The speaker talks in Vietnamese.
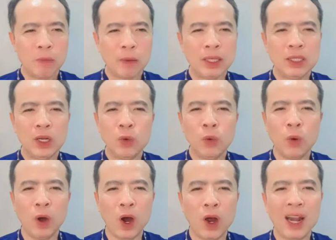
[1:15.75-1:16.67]
Bản chất
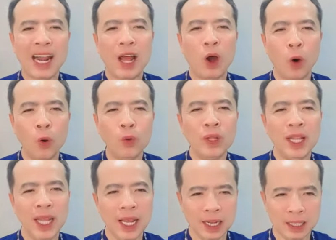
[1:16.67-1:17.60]
của họ là hồn
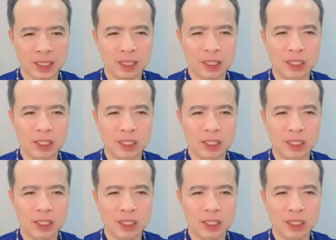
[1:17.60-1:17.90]
thiêng,